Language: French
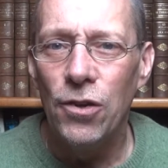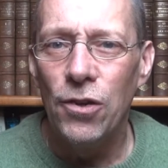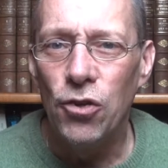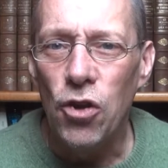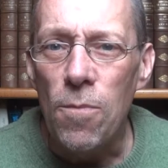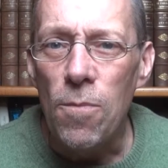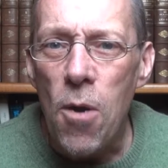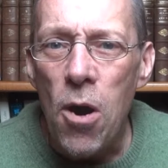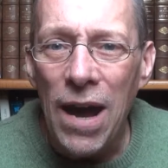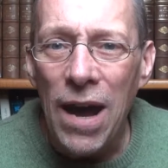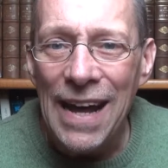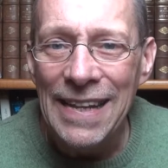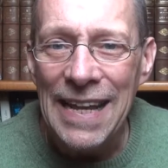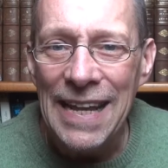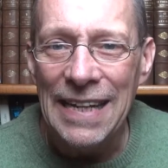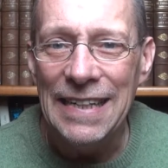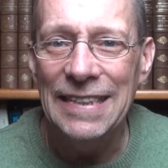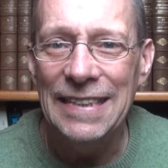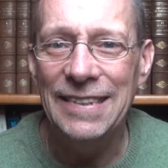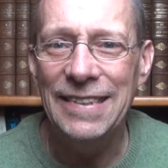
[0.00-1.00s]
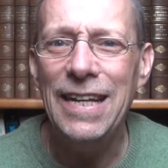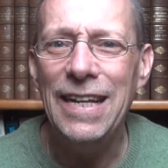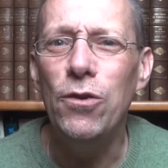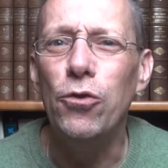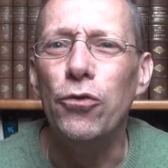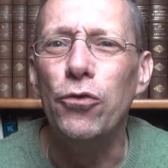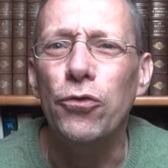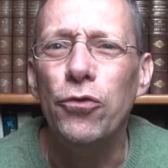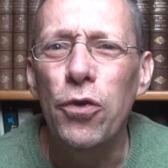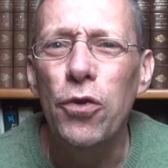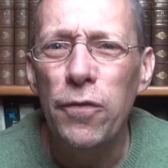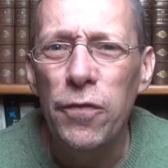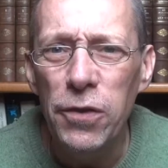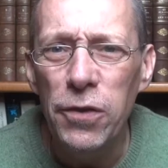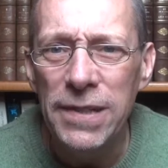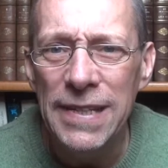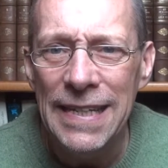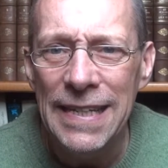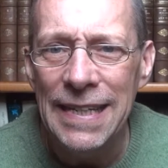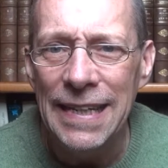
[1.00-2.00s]
comment analyser le
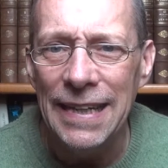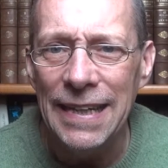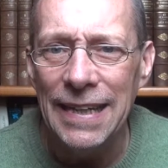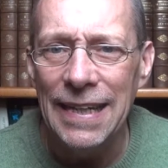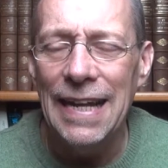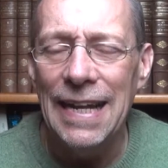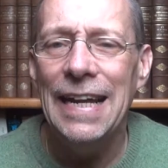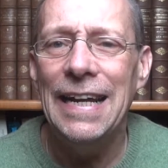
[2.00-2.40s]
devenir